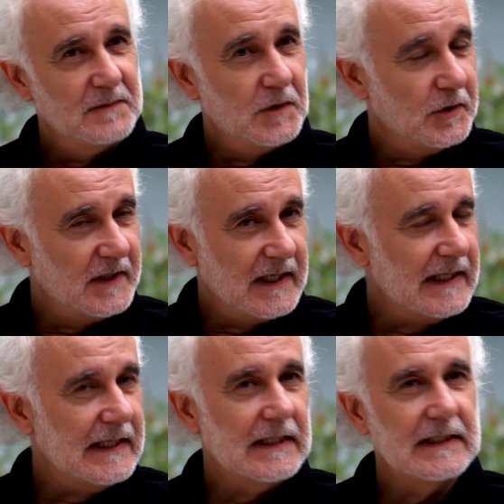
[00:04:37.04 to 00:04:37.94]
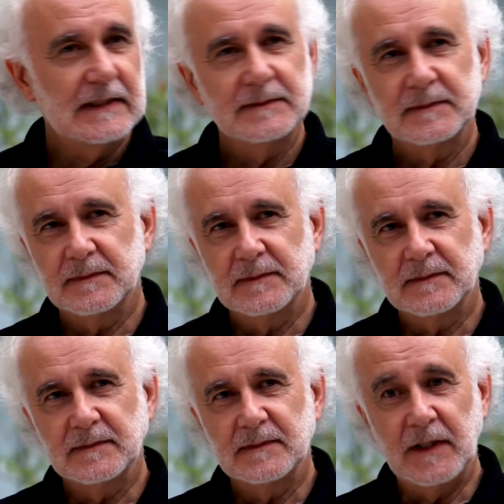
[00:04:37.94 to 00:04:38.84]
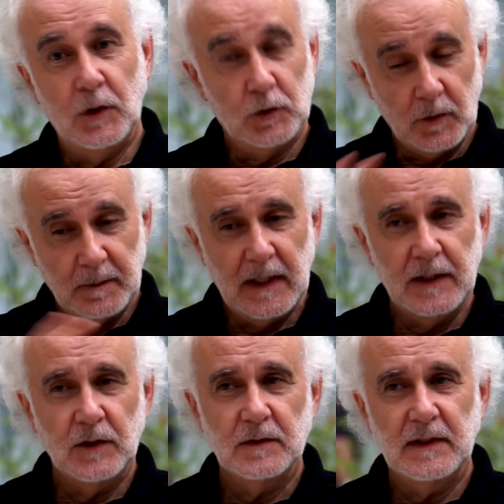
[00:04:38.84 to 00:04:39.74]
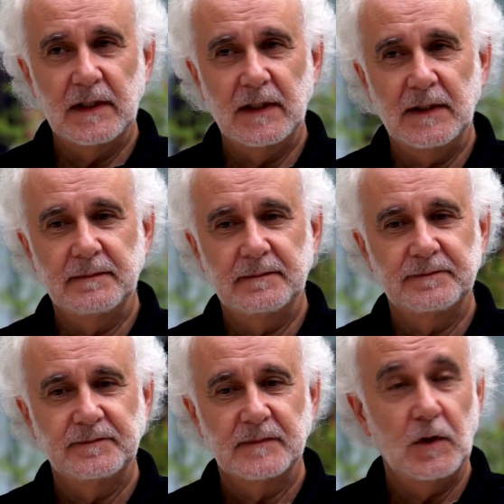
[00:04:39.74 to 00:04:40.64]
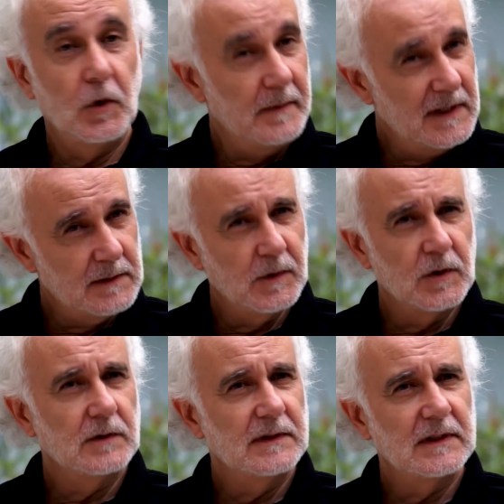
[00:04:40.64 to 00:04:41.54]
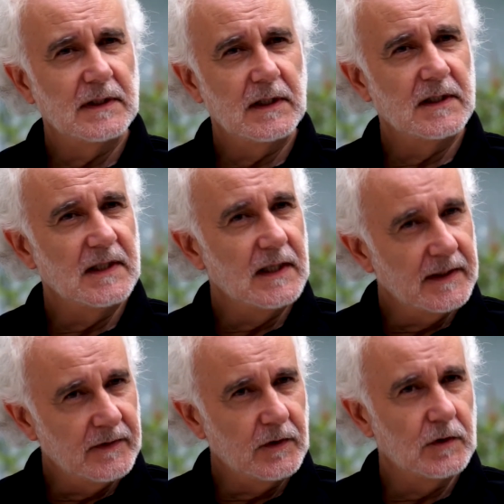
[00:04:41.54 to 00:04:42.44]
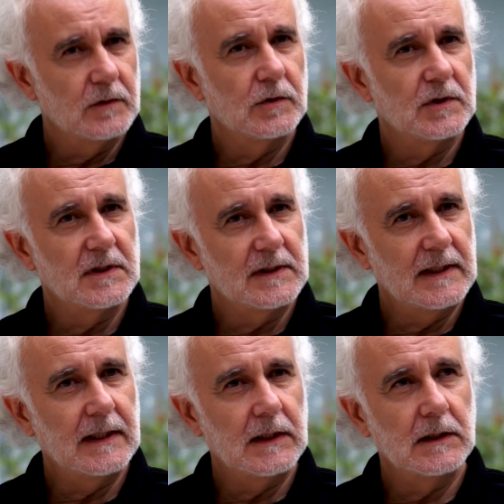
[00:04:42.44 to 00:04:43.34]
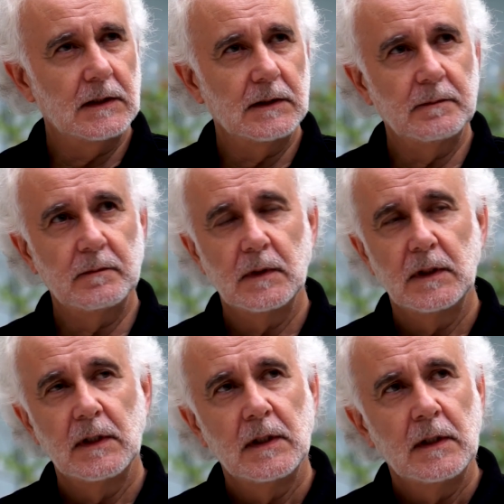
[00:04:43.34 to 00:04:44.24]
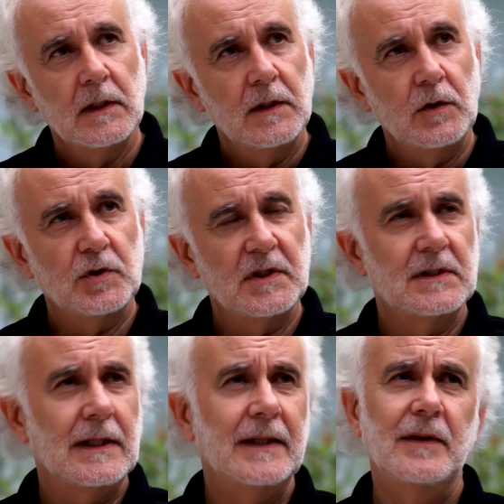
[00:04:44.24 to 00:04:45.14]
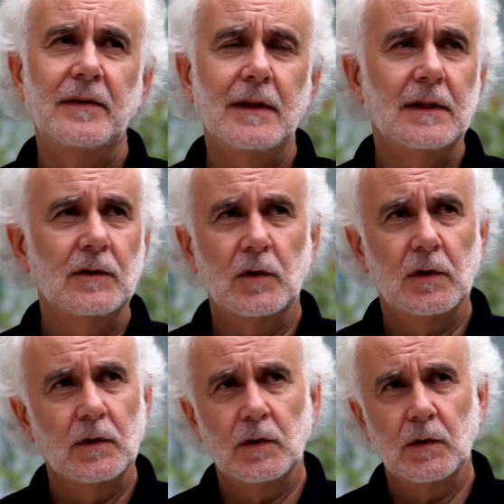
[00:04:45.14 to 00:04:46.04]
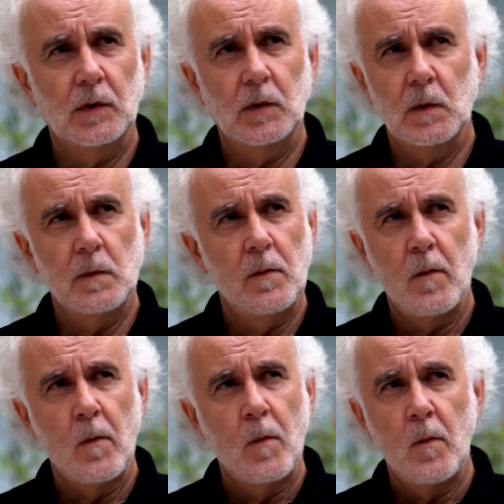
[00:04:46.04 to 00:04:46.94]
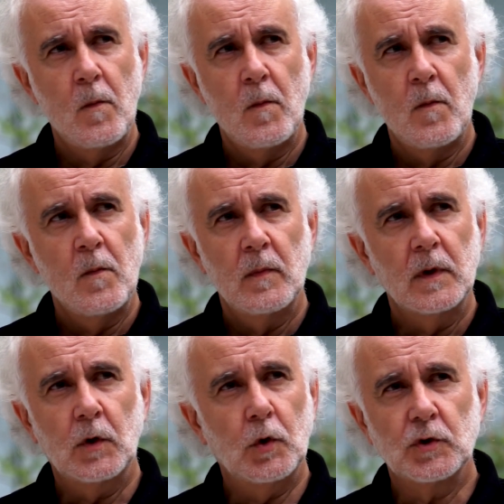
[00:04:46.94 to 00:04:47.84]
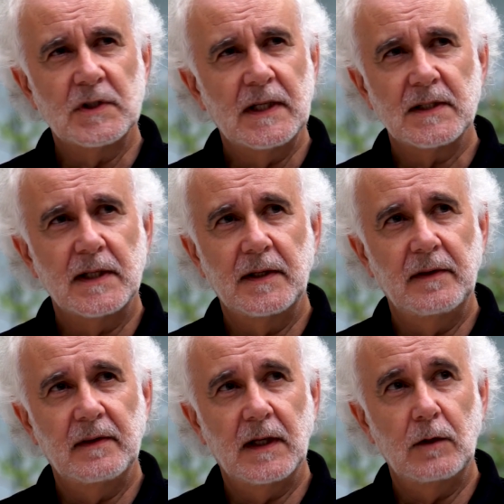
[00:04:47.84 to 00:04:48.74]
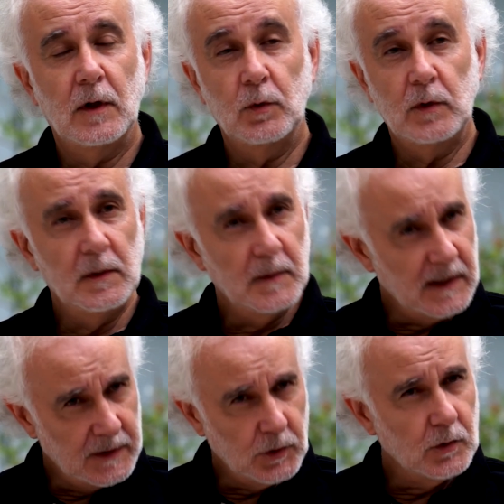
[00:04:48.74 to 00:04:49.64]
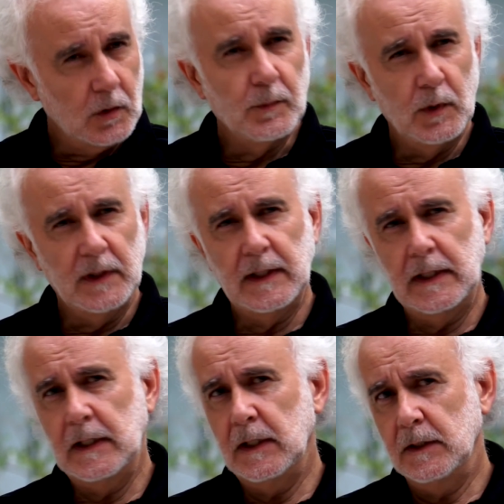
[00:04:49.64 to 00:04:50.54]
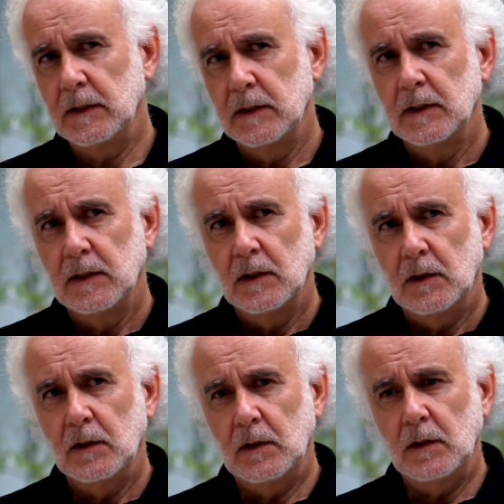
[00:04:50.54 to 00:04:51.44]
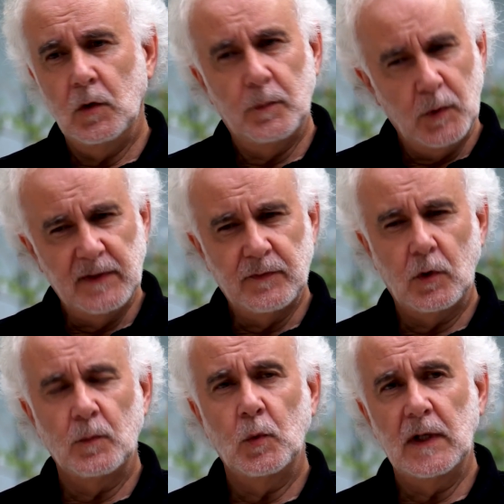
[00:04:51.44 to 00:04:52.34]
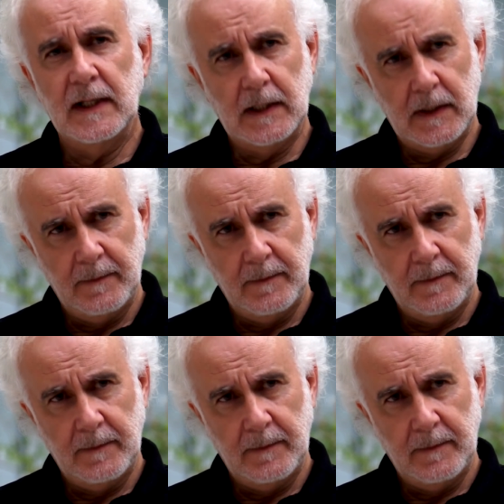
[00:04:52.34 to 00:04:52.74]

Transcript: Yo diría mm, en otro plano que lo mismo, ¿no? Es el silencio, nos está nos está diciendo cosas que quizá lo audible no, puede, eh, no puede formular.